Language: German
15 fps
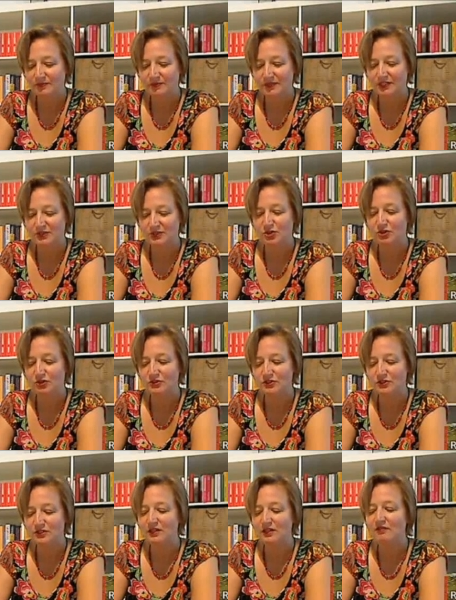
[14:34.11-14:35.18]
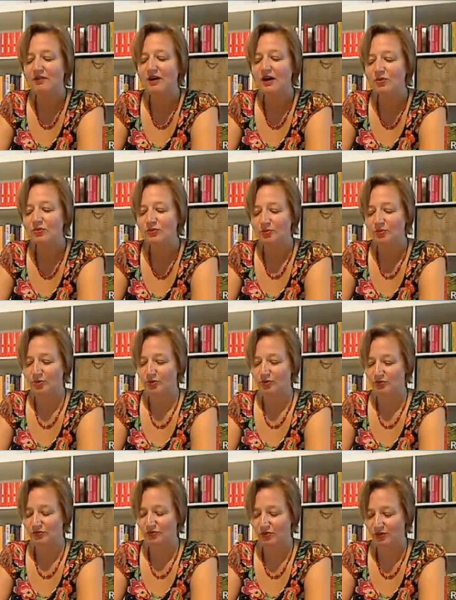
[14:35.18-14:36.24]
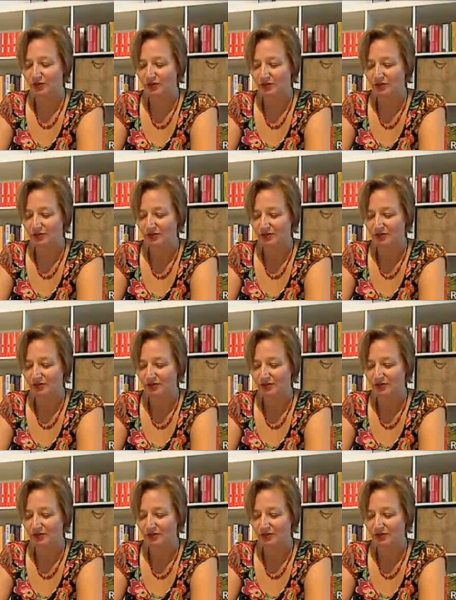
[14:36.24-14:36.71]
Das Schloss war aufgebrochen worden.